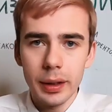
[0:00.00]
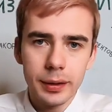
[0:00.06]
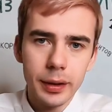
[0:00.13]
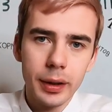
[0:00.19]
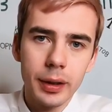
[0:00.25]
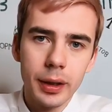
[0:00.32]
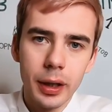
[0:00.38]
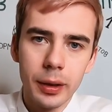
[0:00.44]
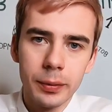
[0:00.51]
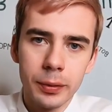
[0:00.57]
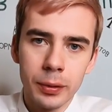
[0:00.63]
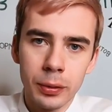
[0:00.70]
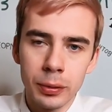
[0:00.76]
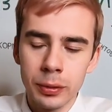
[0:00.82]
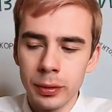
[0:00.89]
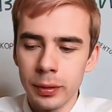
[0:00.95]
А это
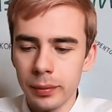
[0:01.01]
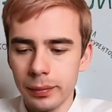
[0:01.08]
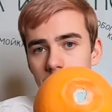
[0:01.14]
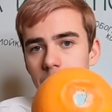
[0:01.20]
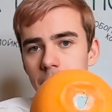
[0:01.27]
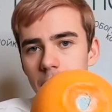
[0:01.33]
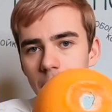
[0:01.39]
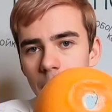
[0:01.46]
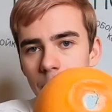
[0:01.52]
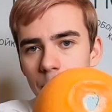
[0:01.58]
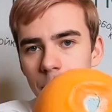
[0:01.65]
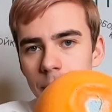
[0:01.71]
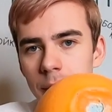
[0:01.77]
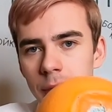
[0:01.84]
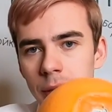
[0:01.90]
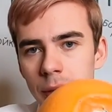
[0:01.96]
грейпфрут. Слегка
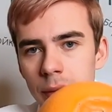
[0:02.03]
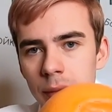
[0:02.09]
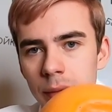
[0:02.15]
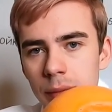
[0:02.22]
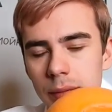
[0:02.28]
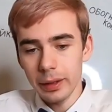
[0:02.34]
подгнил.